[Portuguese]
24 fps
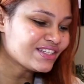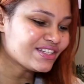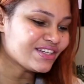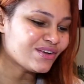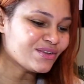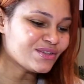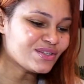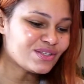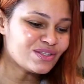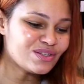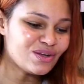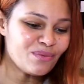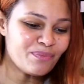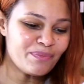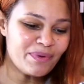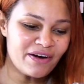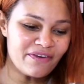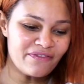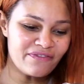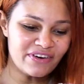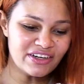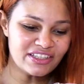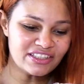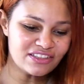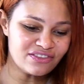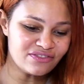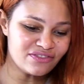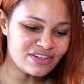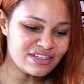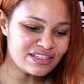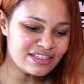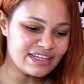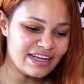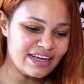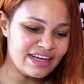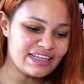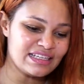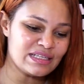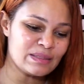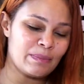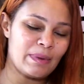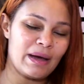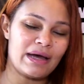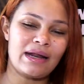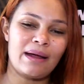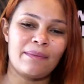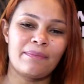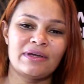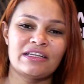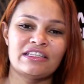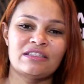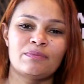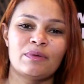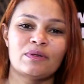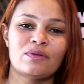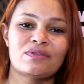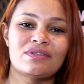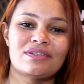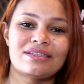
Sou super fã de vocês, parabéns pelo